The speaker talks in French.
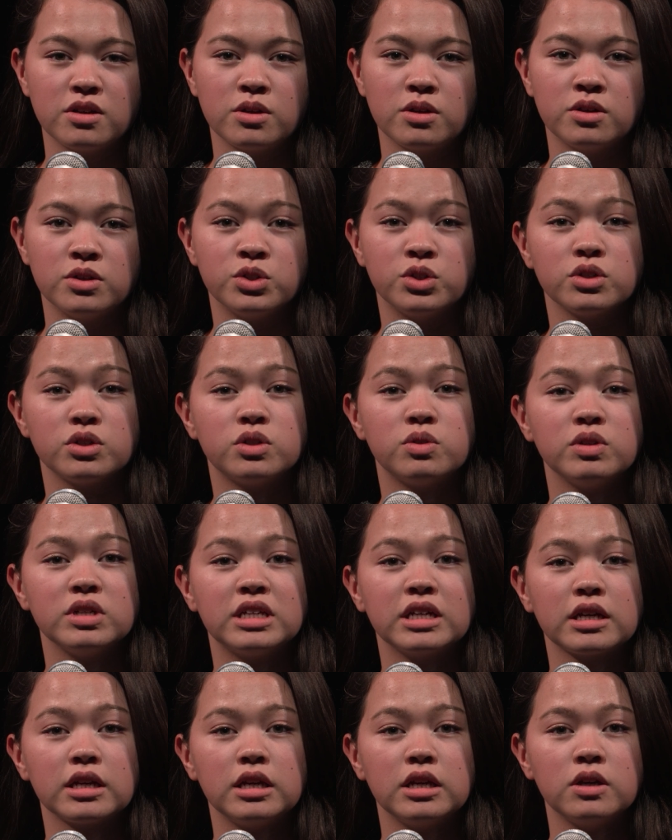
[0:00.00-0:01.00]
Je suis
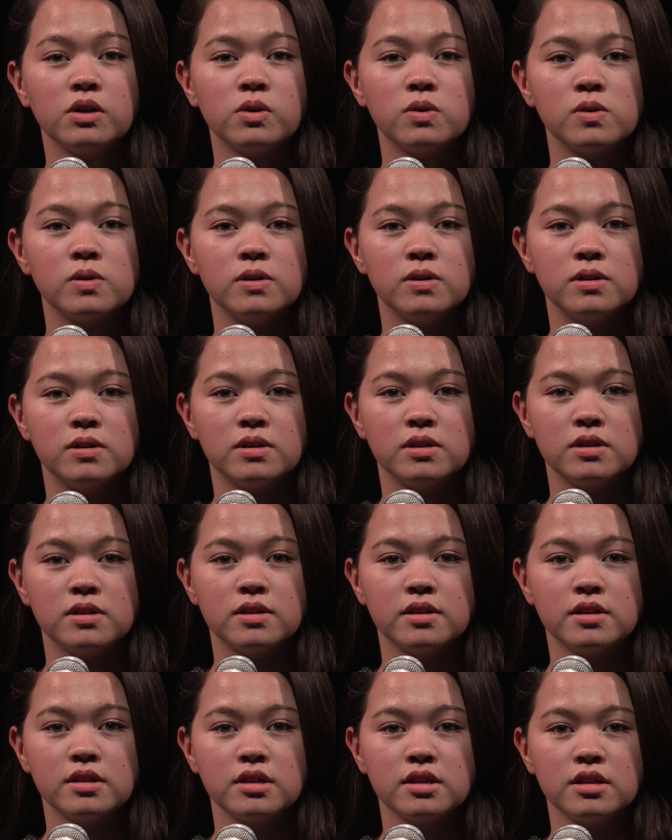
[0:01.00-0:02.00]
griot,
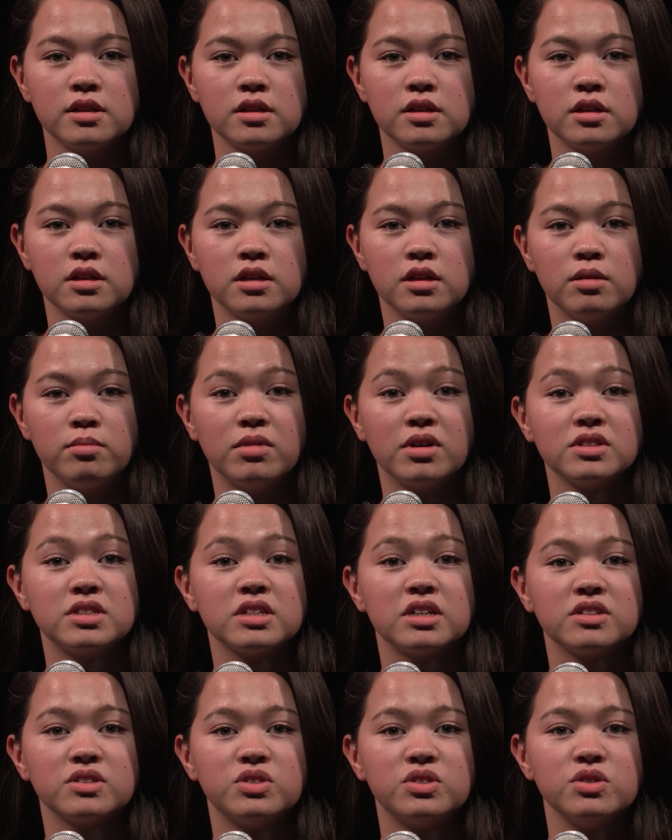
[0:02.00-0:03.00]

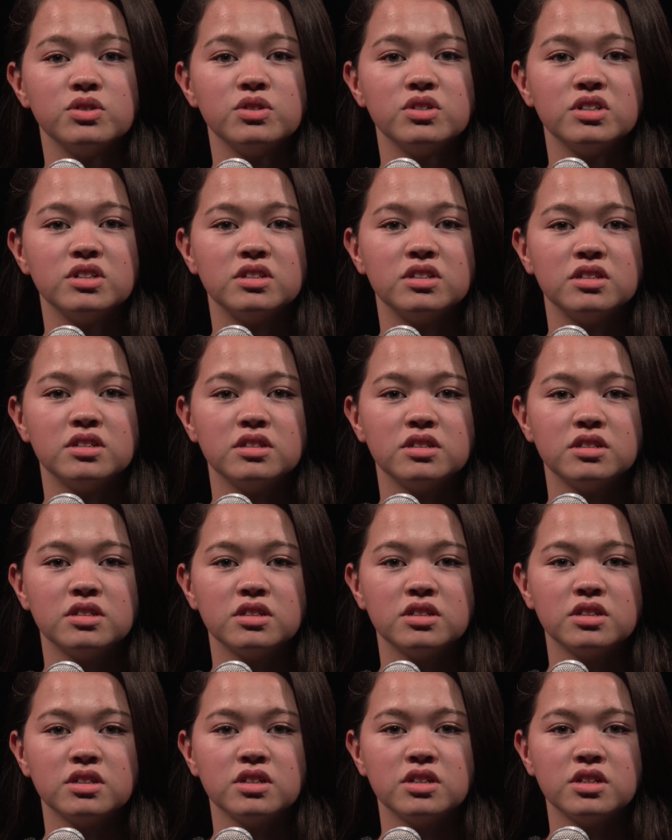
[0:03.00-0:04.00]
m'entends-tu?
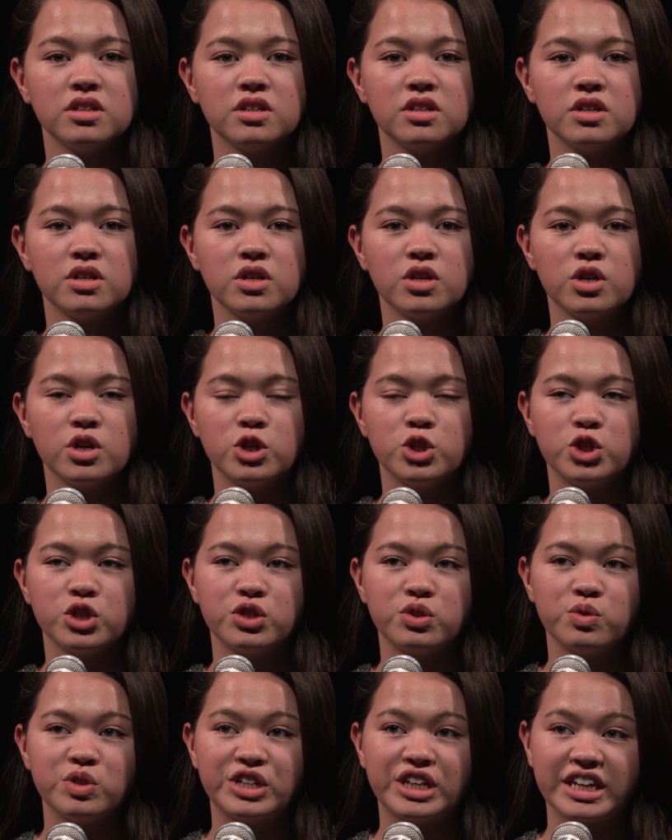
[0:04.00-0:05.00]
Je
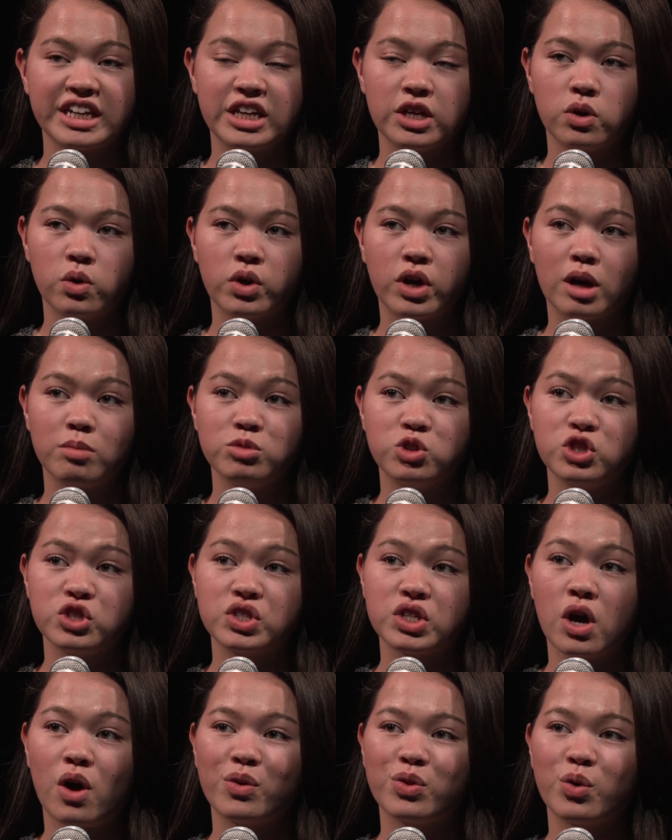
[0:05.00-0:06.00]
suis griot comme du
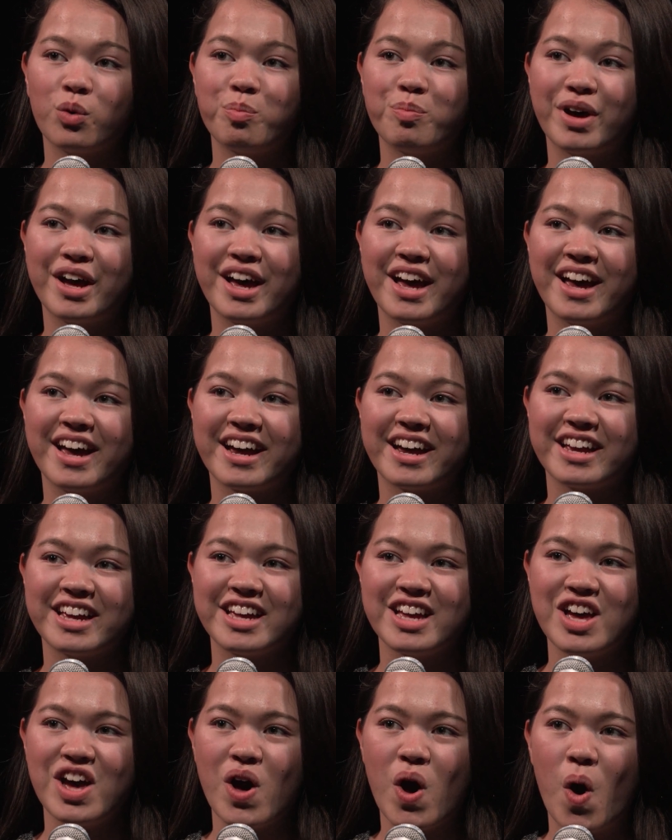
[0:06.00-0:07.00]
temps nos pères.
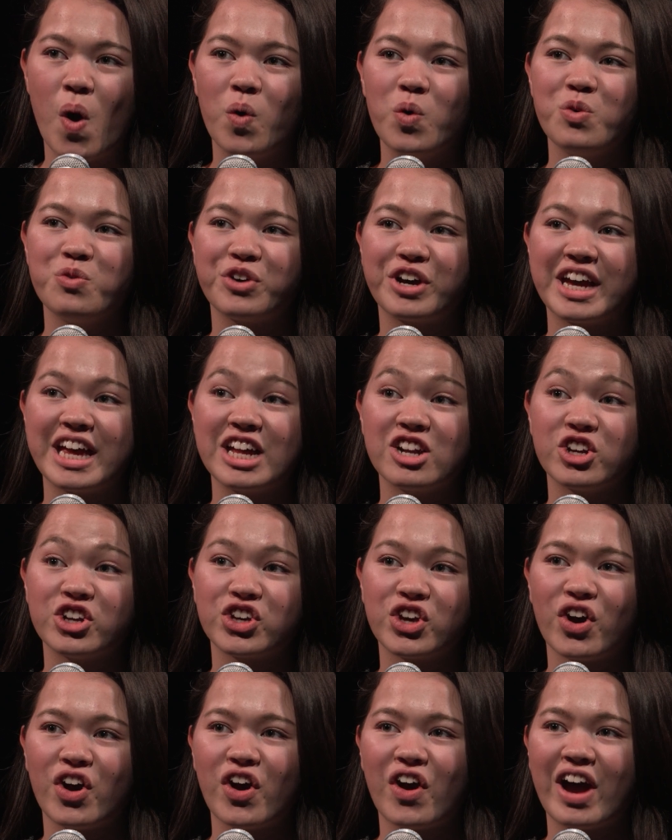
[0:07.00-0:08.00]
Ouvrez le
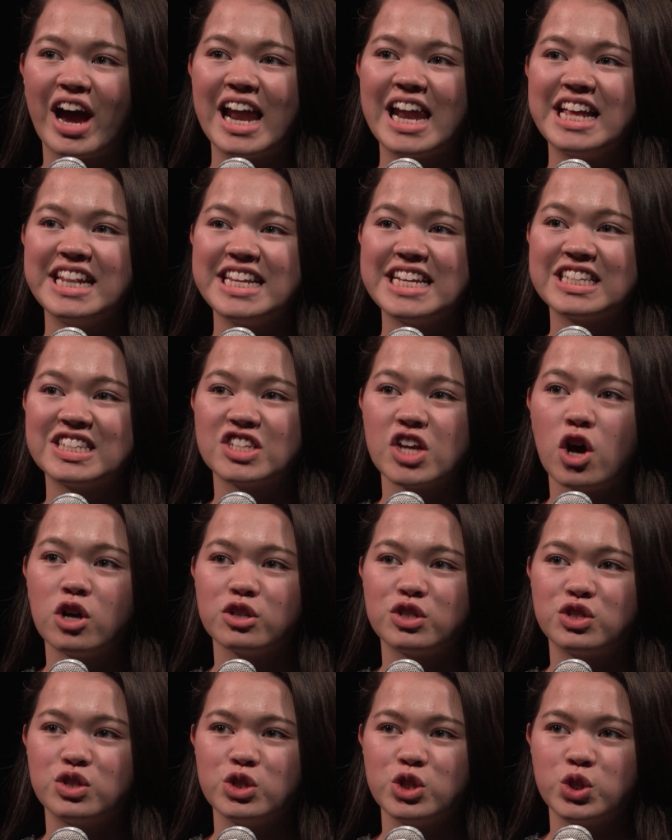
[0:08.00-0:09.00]
cœur à la
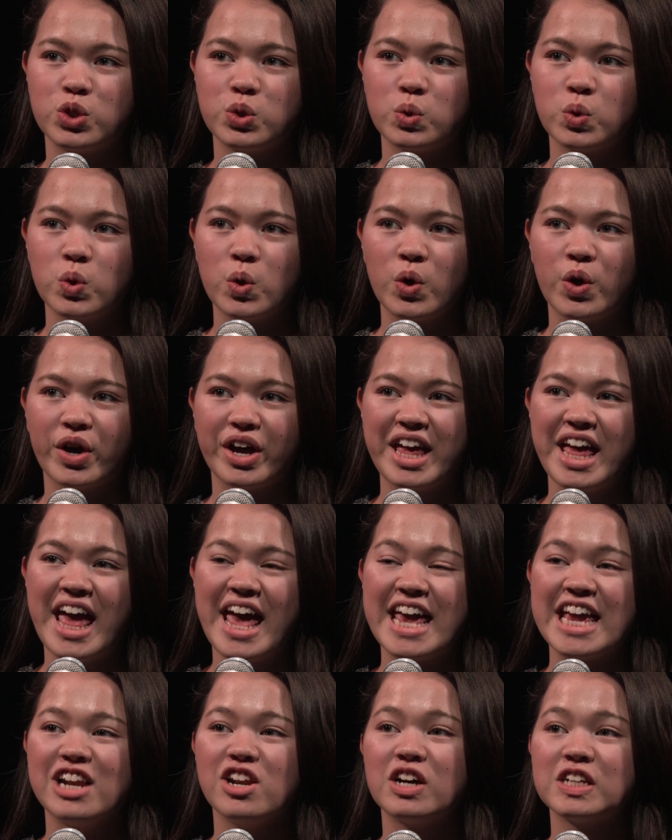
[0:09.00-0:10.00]
naissance du jour
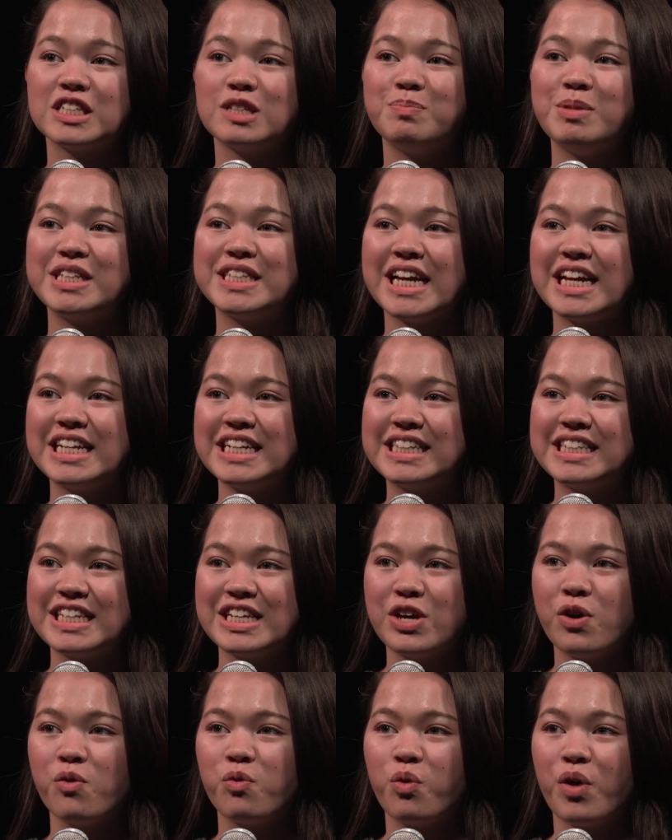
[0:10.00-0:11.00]
et
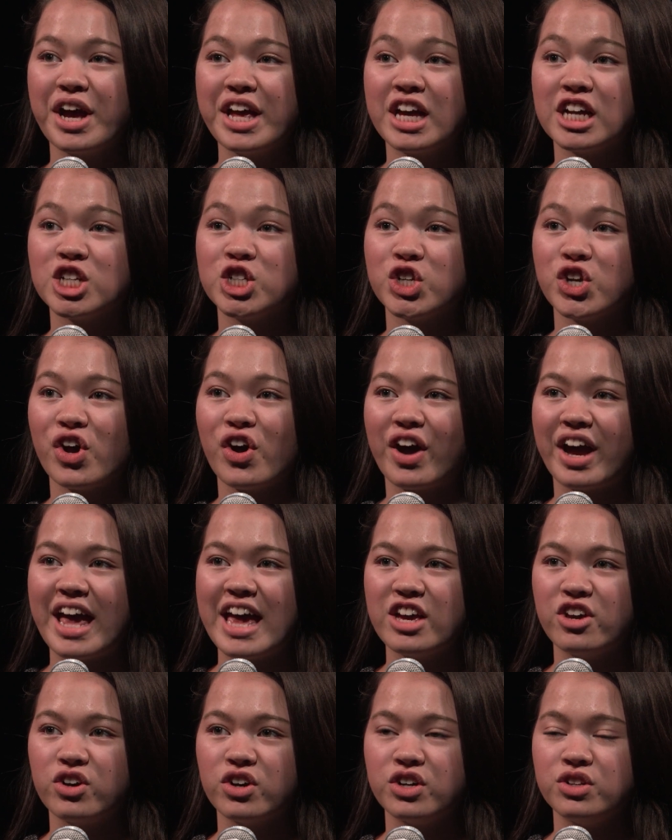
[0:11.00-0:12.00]
l'hospitalité aux voyageurs
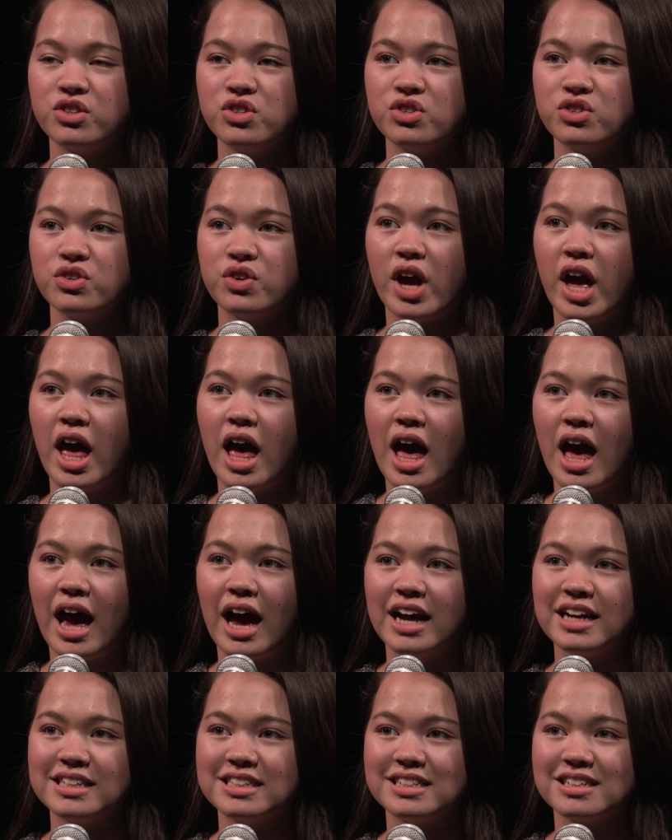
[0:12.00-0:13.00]
inconnus
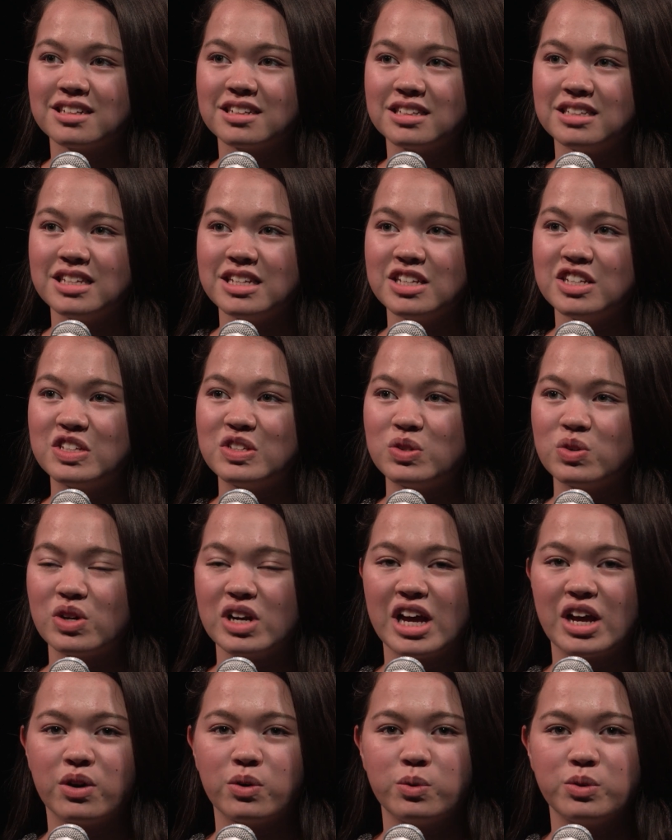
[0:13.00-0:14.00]
attardés sur
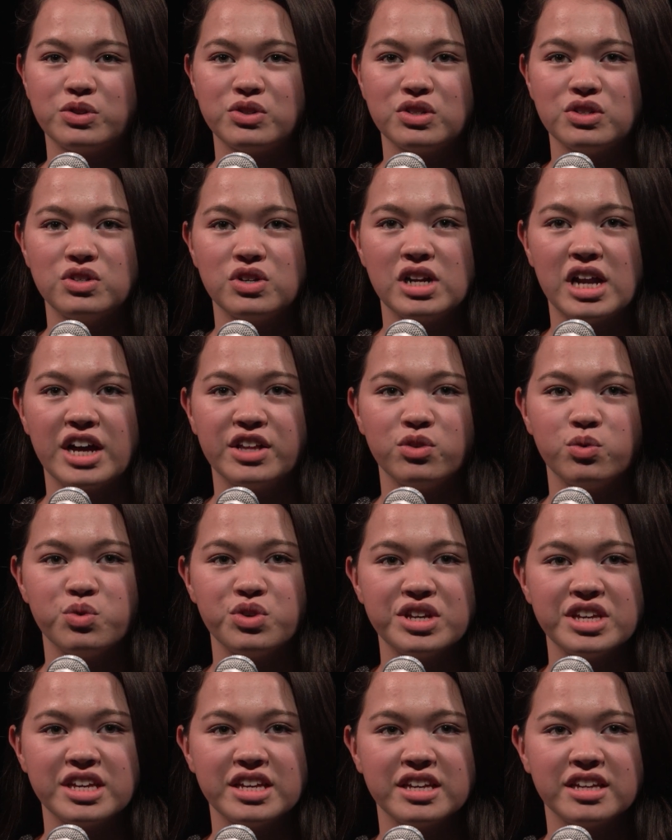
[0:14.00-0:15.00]
la route de la nuit.